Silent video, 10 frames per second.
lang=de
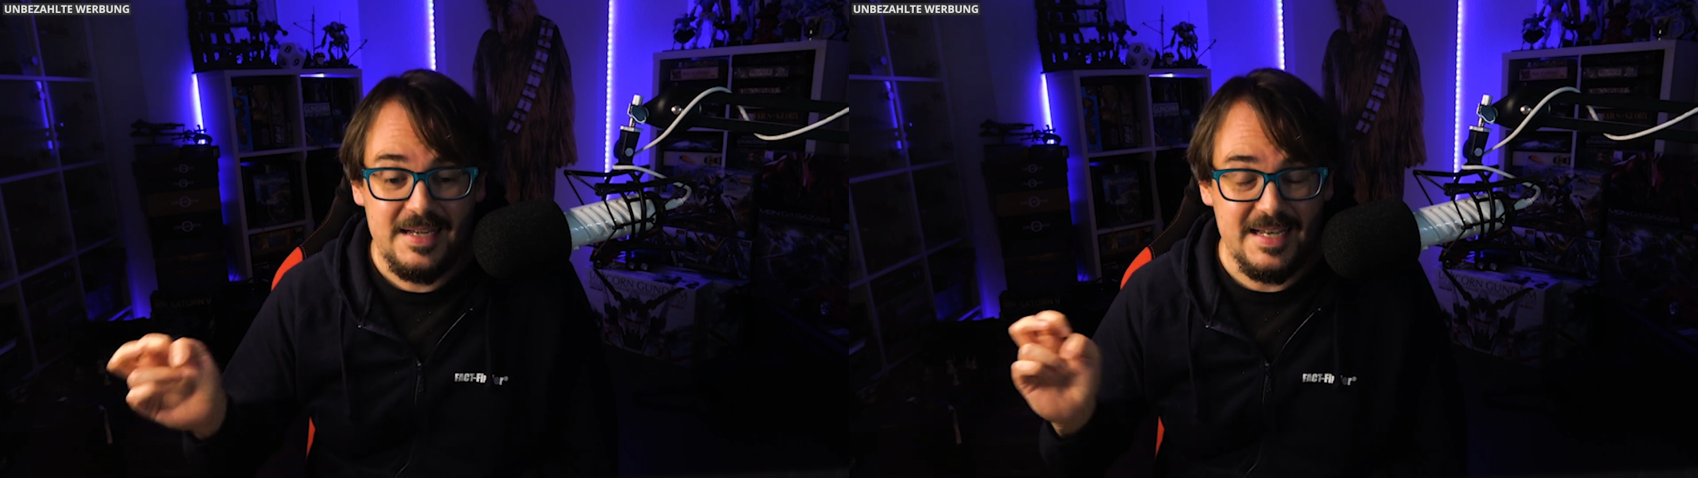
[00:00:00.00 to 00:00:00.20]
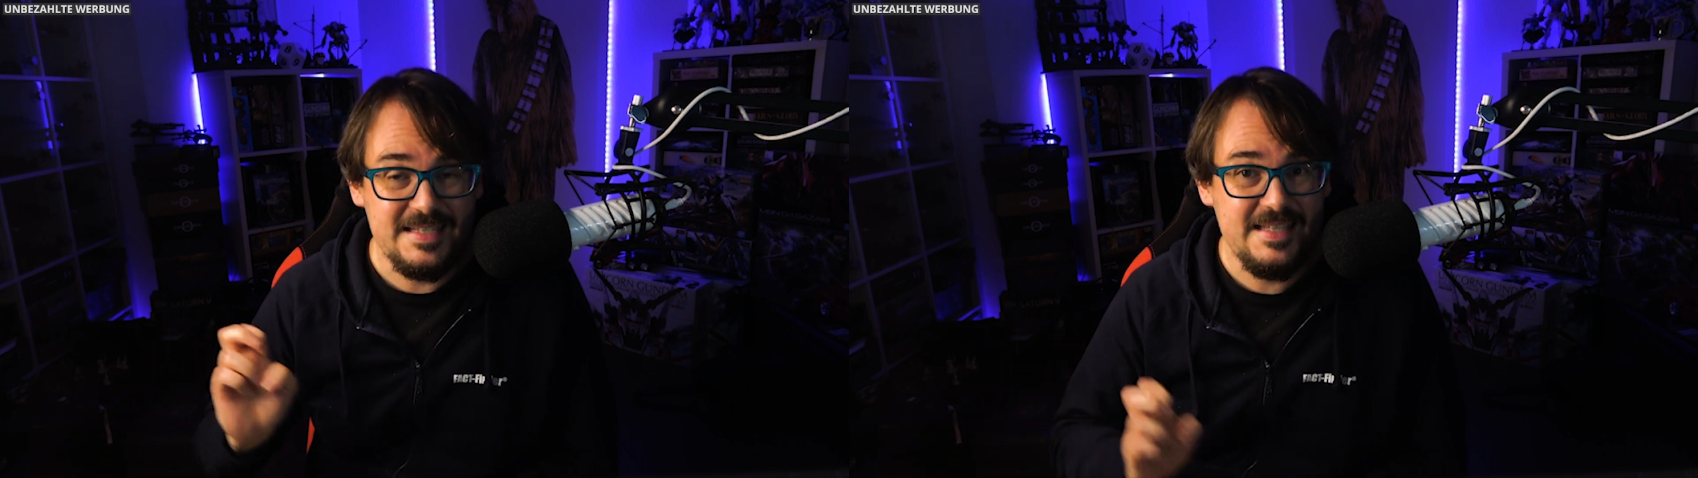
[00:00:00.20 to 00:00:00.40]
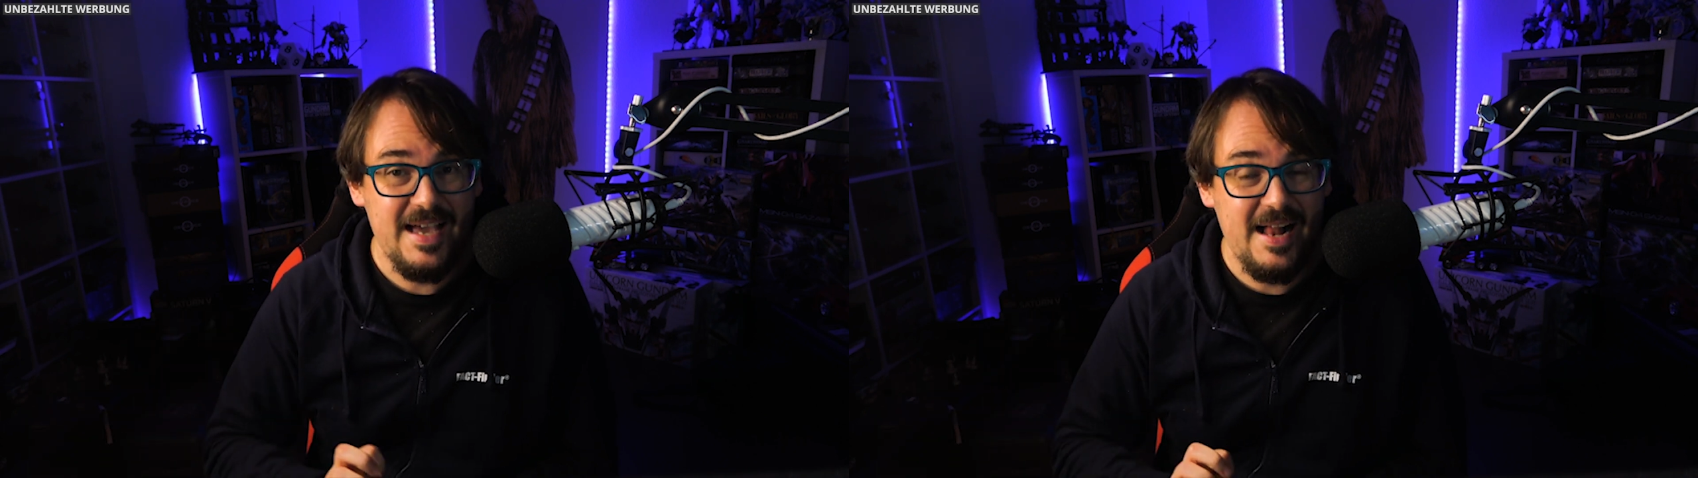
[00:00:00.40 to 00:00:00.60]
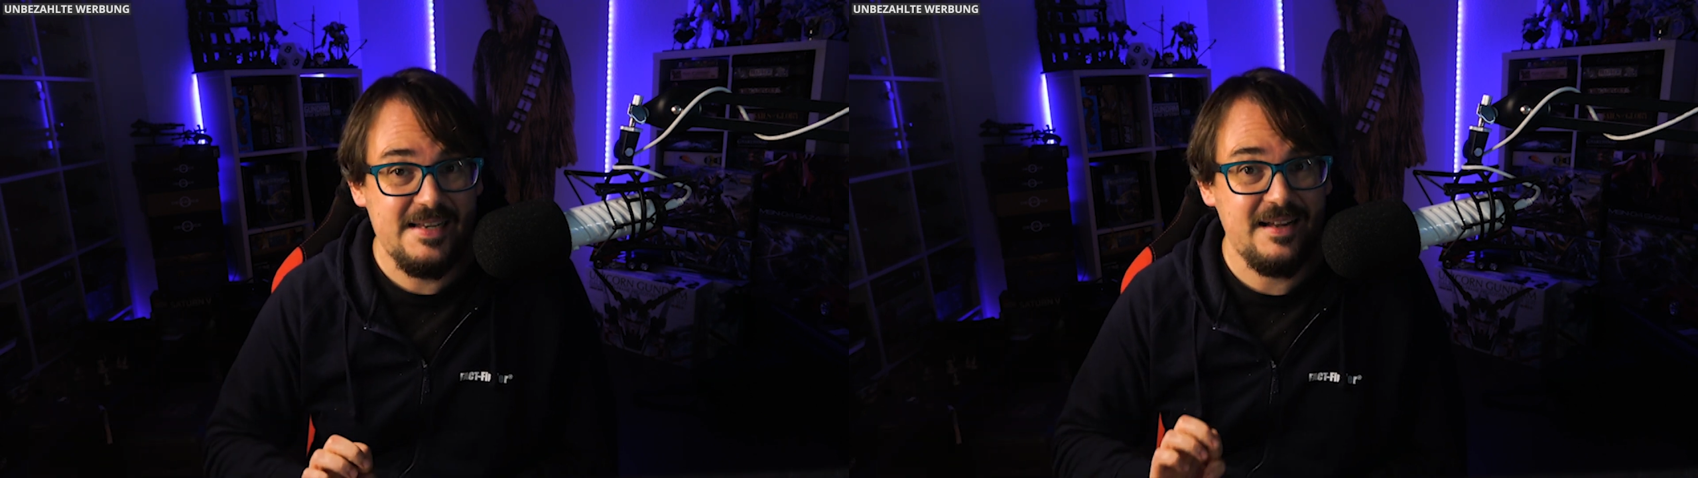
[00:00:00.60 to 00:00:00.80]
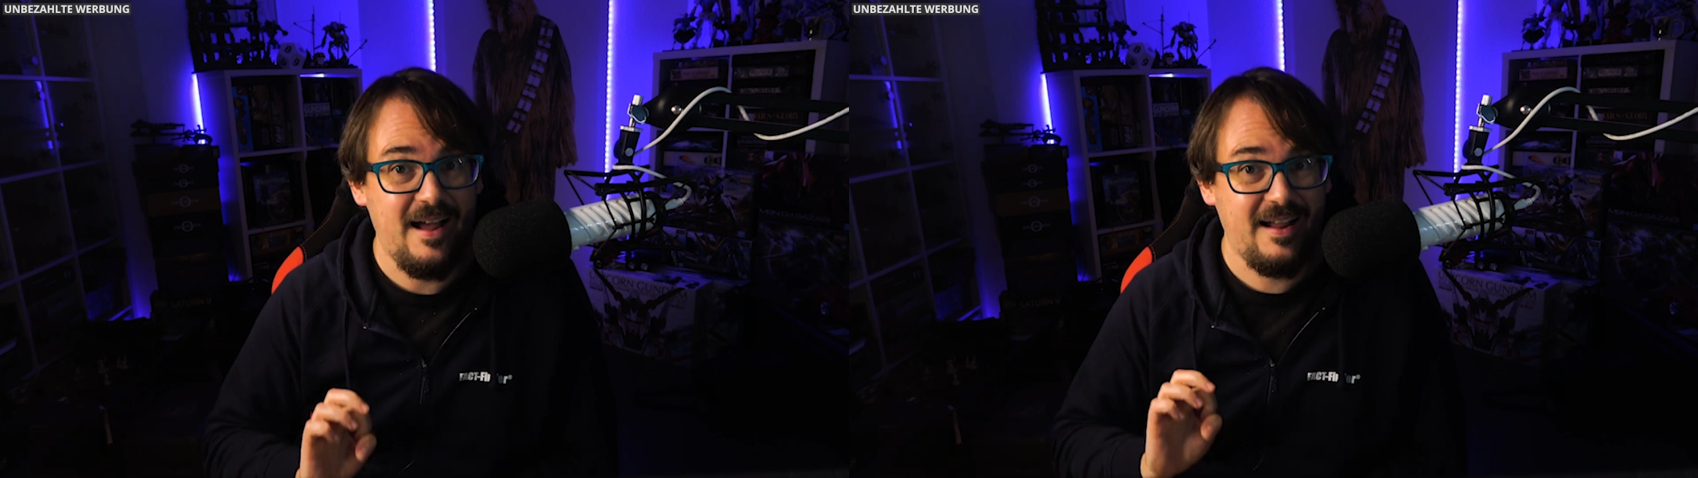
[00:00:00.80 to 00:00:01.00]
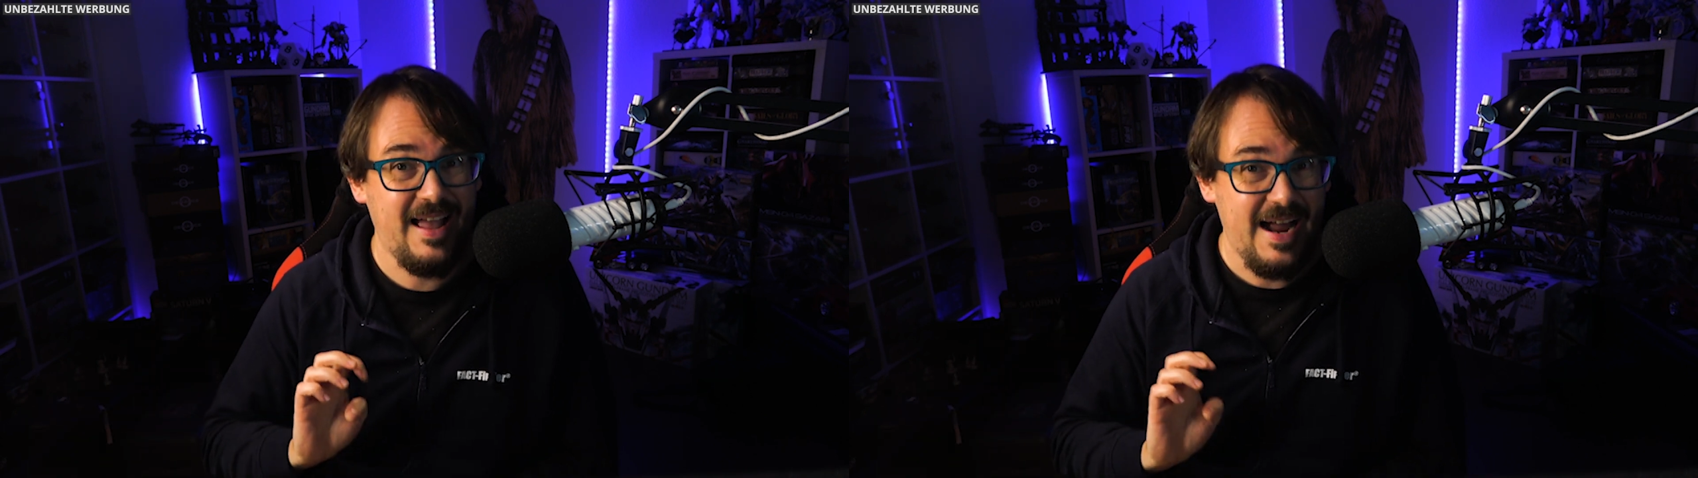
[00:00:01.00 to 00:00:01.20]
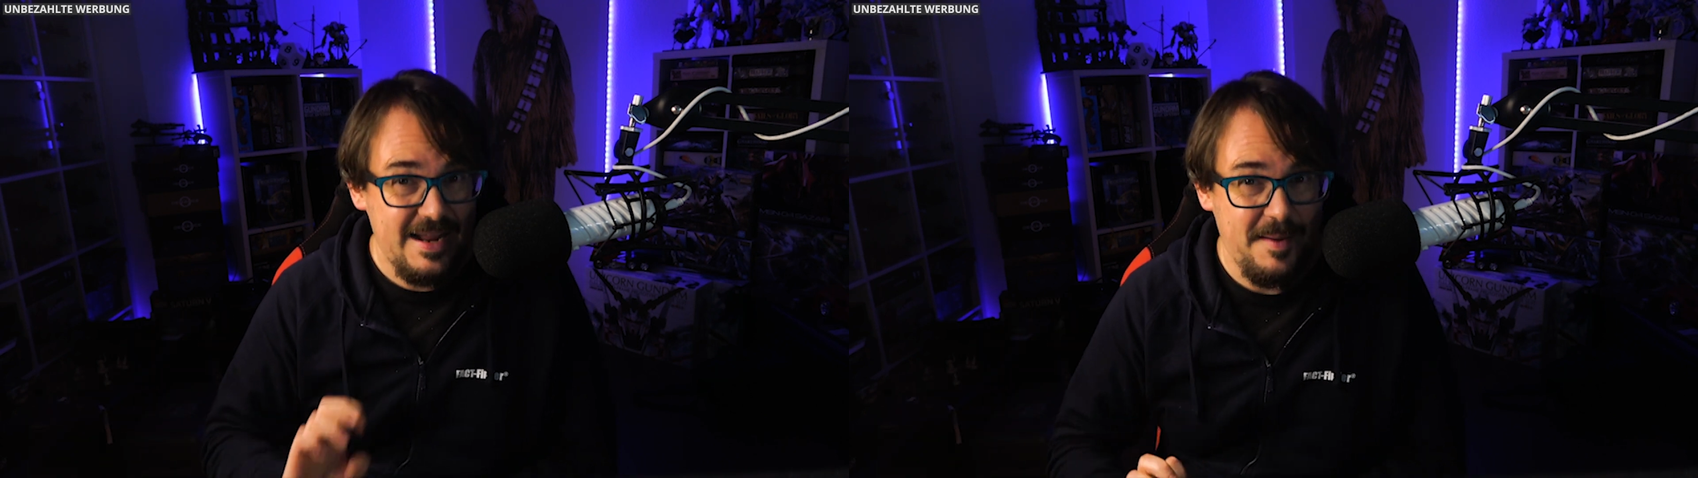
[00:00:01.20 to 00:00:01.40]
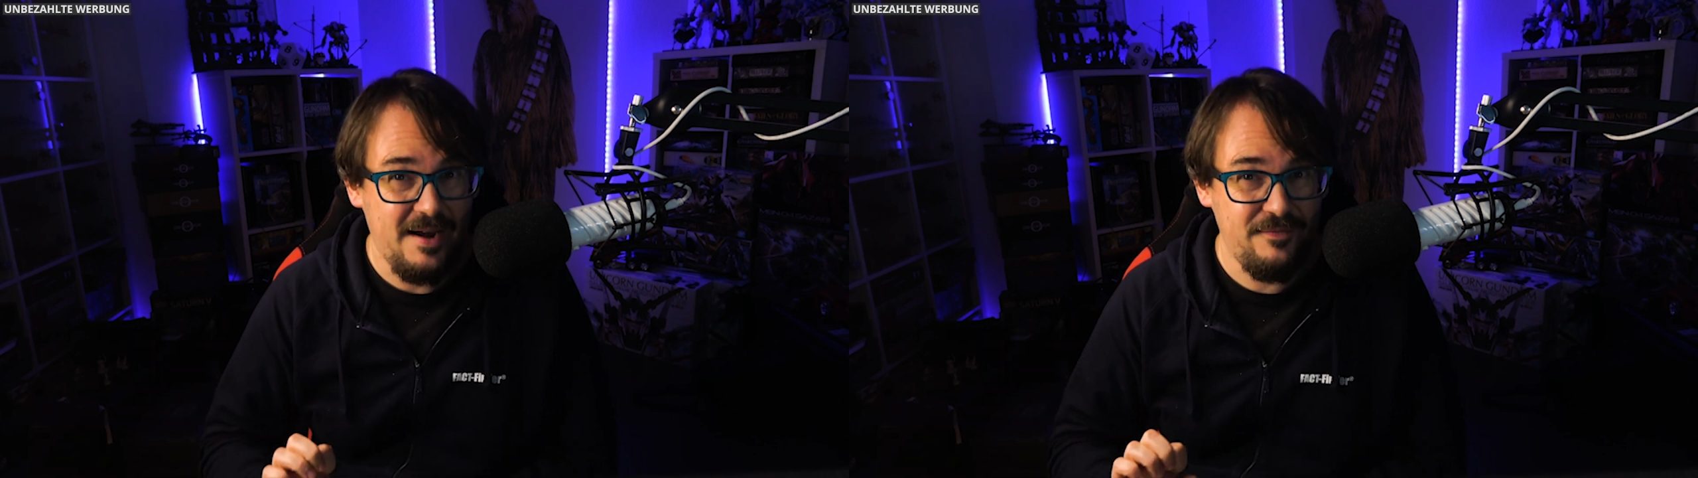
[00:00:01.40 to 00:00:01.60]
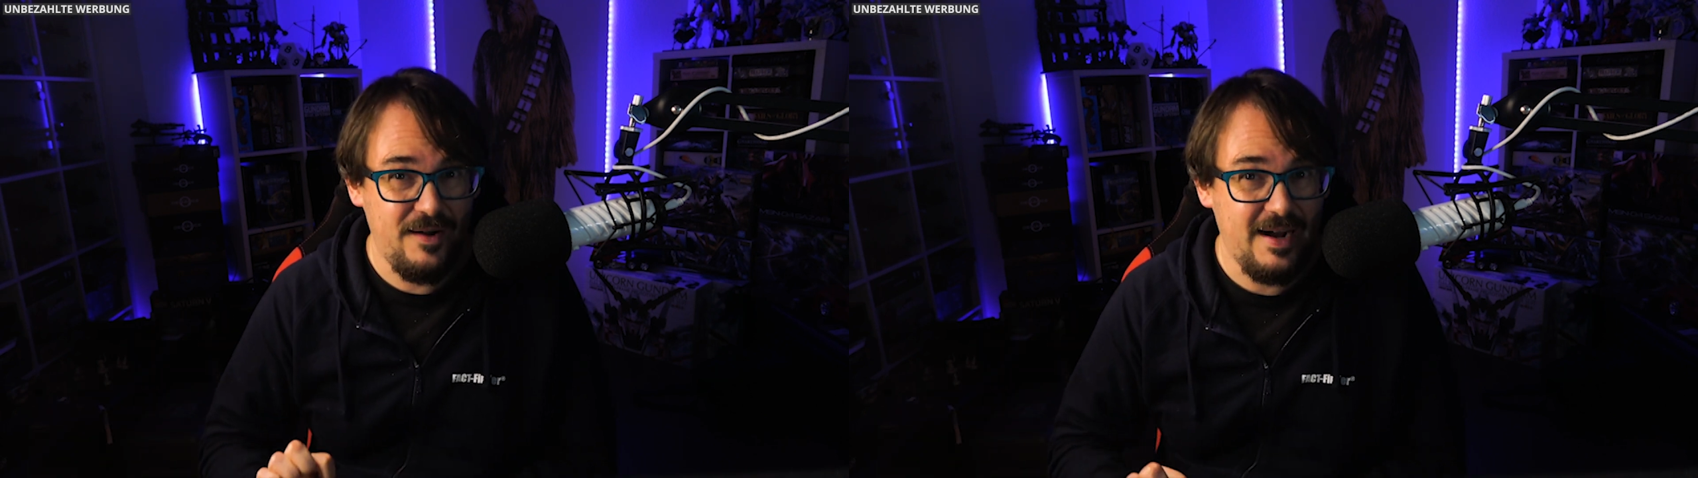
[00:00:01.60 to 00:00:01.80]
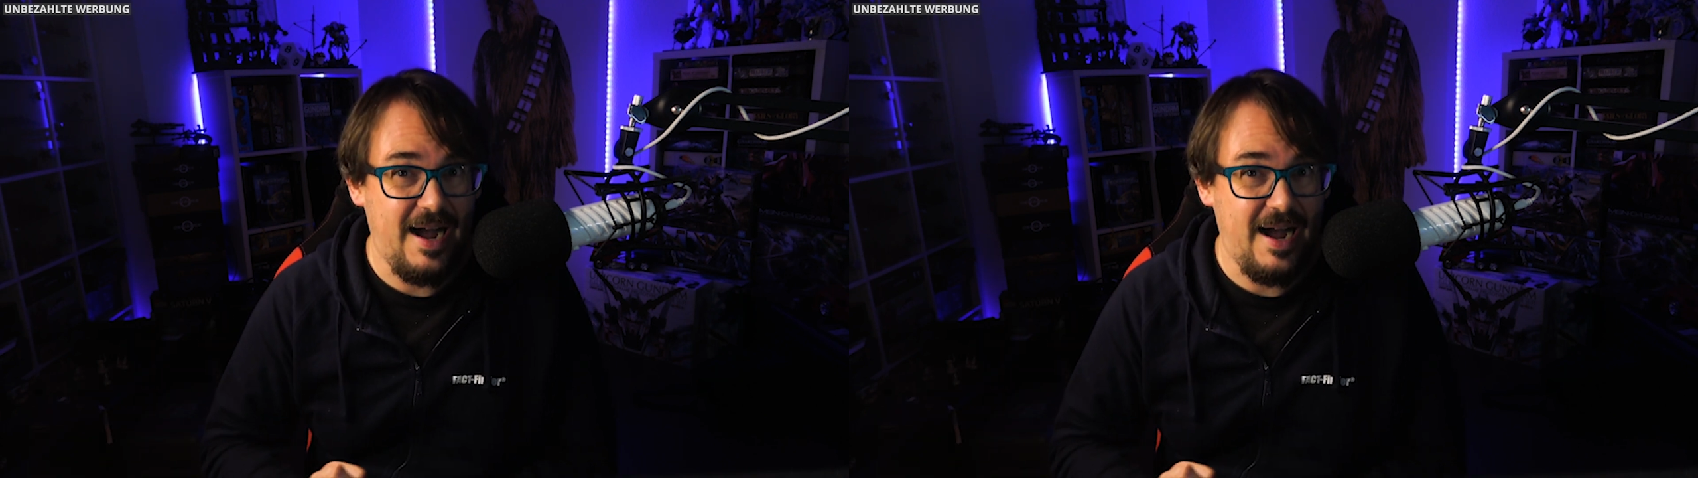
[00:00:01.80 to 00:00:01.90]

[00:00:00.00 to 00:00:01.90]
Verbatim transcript: dass die halt gerade am Anfang